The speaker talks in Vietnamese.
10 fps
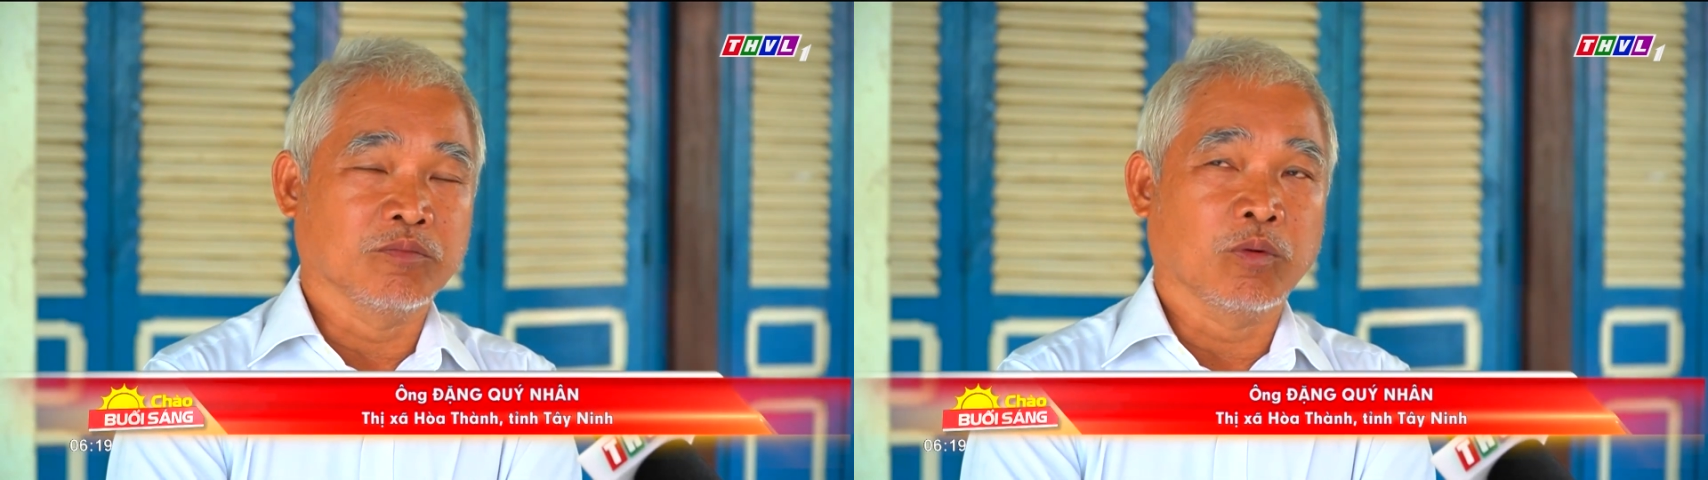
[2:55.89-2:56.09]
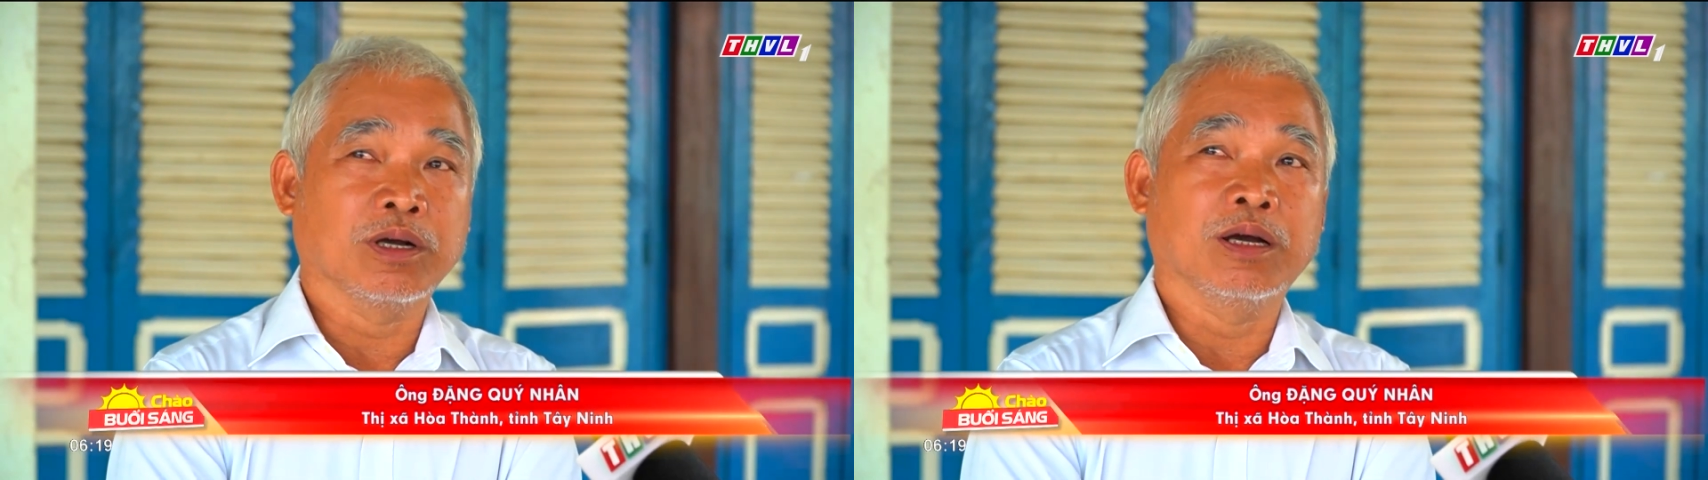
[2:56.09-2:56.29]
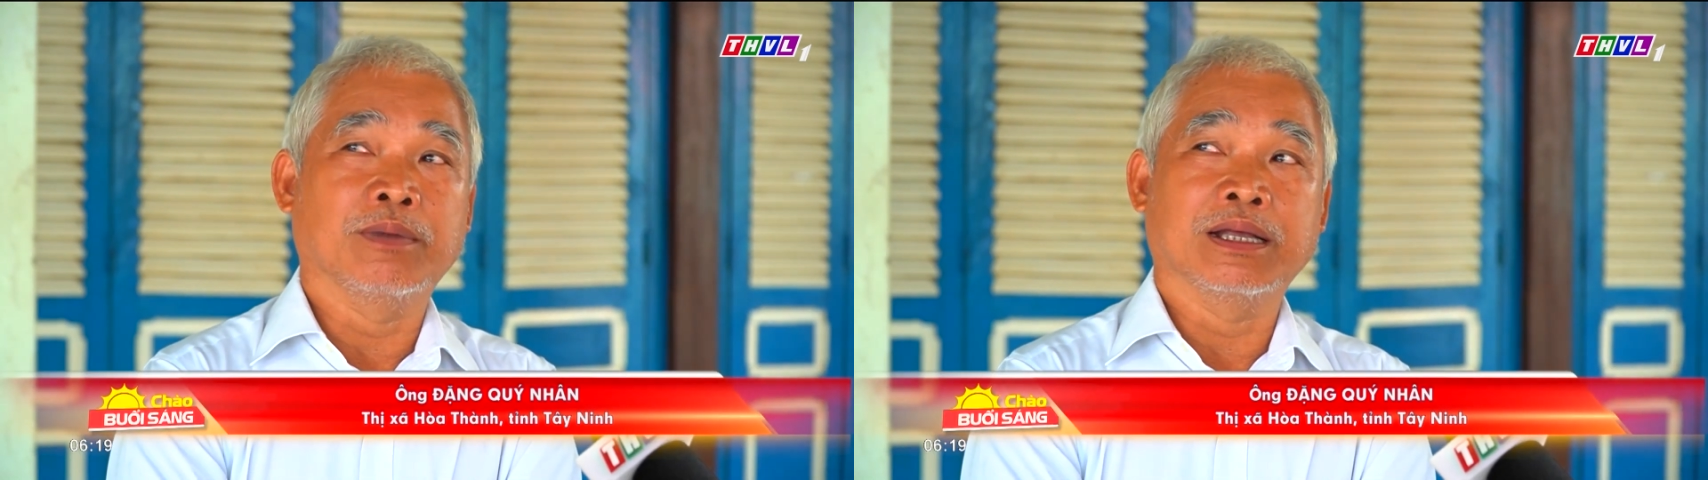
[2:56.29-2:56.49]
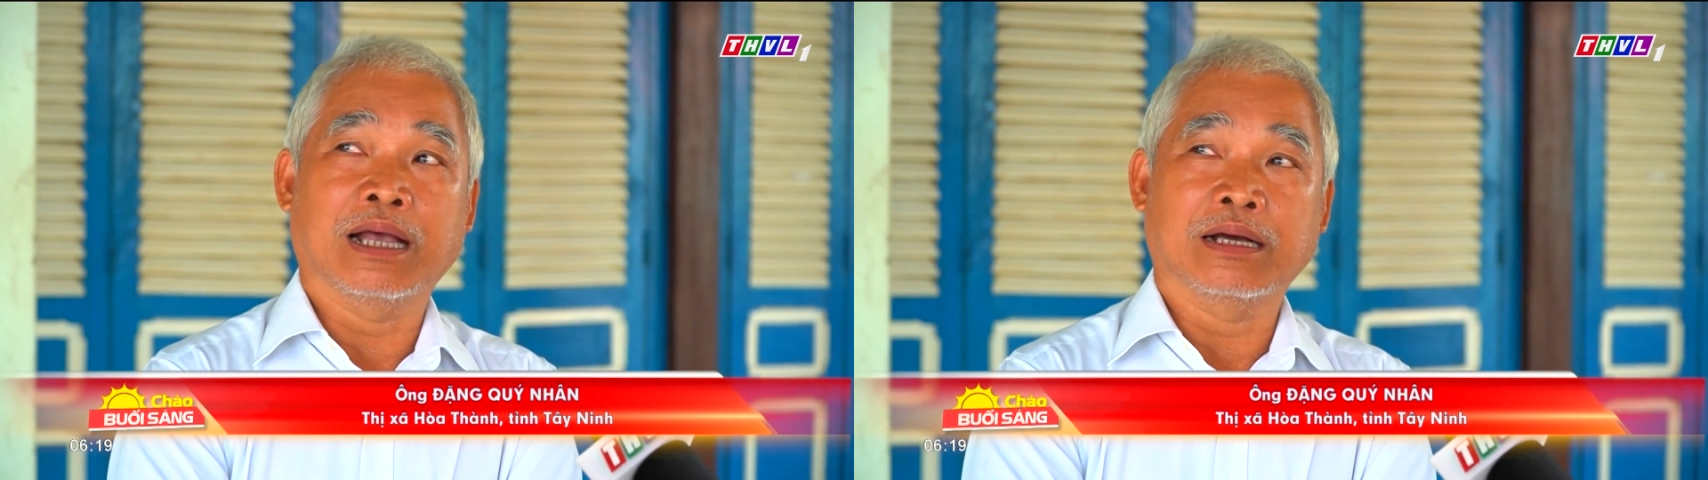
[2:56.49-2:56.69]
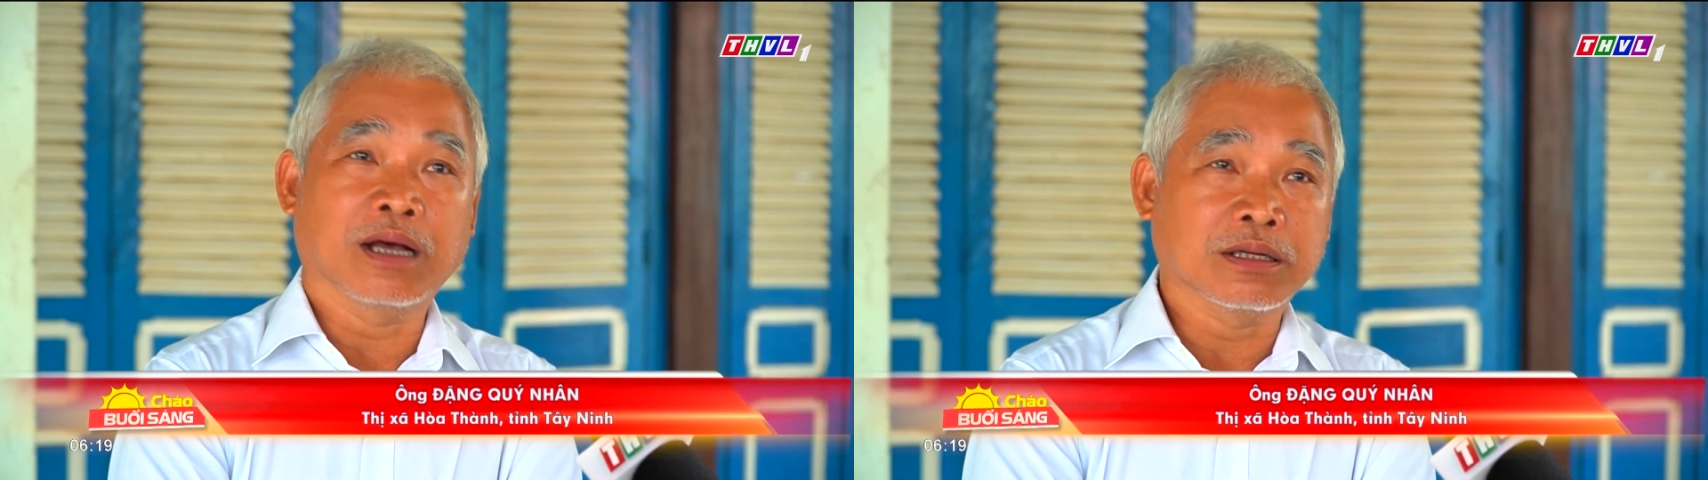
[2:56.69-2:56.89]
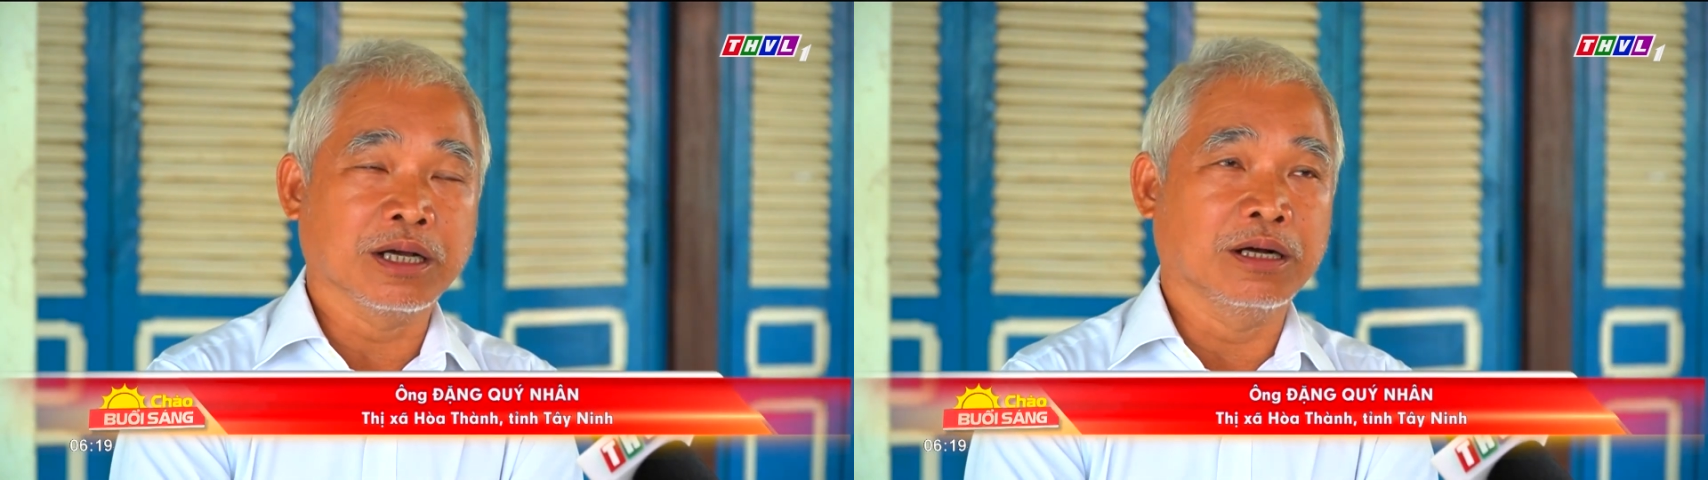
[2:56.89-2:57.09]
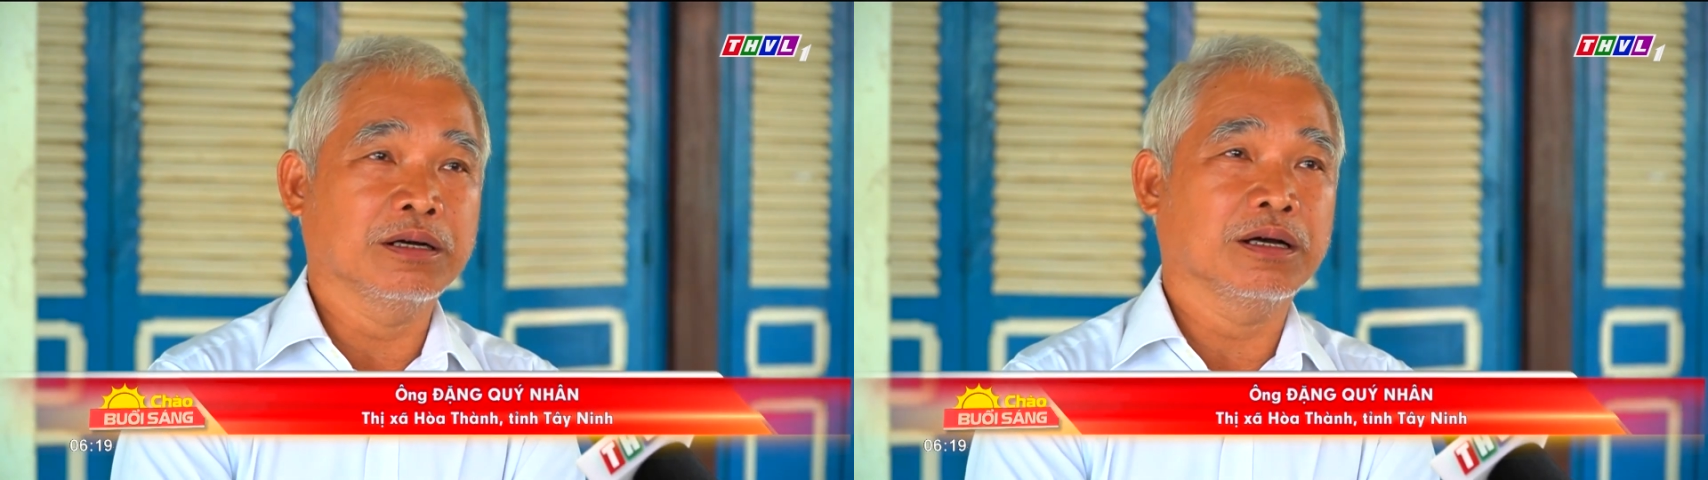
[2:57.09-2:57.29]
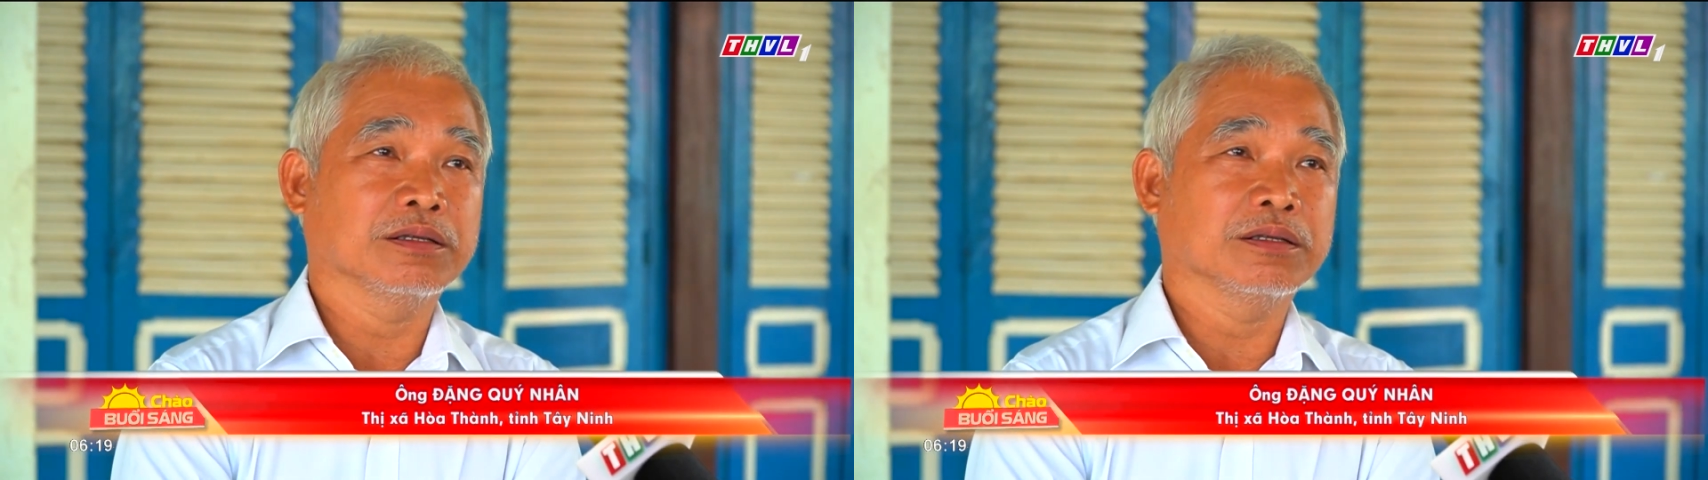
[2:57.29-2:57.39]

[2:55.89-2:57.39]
Một người mà nhận thật sự